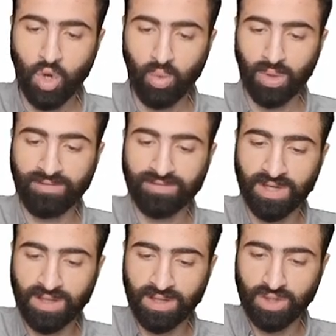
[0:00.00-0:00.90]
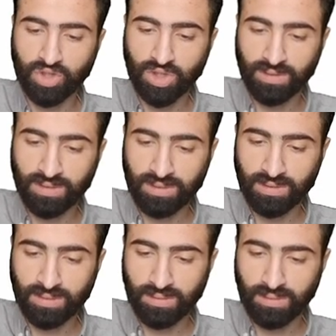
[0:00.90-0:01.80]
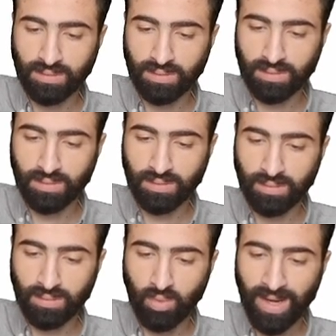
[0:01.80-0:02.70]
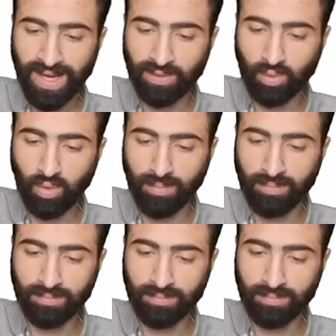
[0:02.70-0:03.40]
ونفترض ان الشنط ب 1 اوم